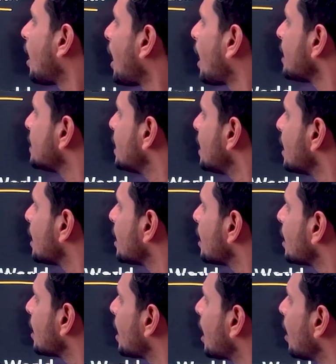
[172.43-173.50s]
आधा
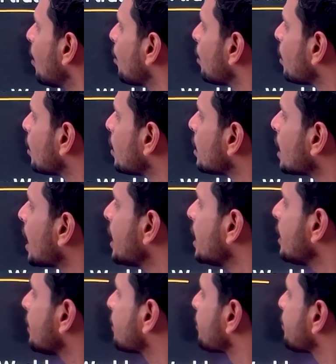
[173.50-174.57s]
गांव
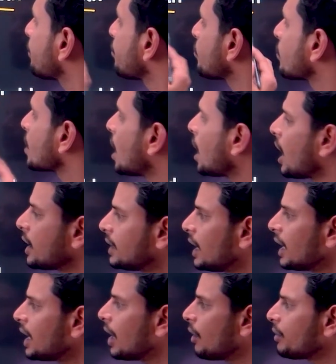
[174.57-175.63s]
राही
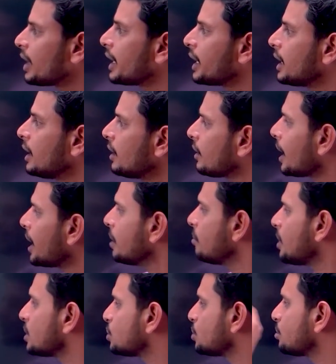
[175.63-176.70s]
आधा गांव राही राहिम
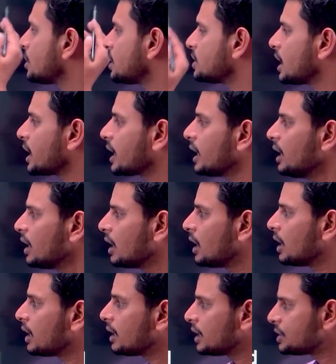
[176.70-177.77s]
मासूम रजा की
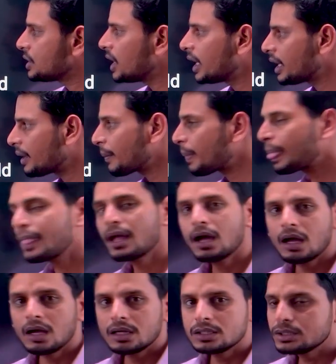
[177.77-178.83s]
रचना है
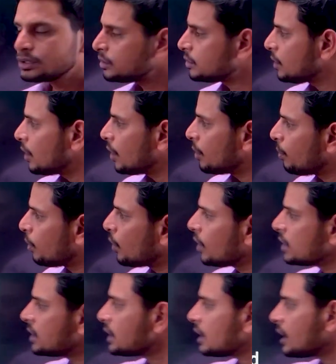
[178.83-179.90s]

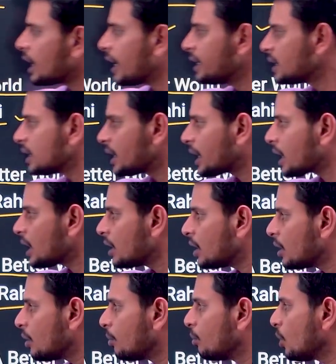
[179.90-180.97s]
फोर्थ राइटर है
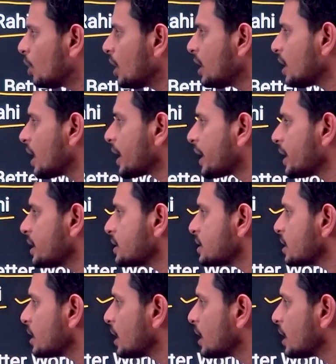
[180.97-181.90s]
मोहन राकेश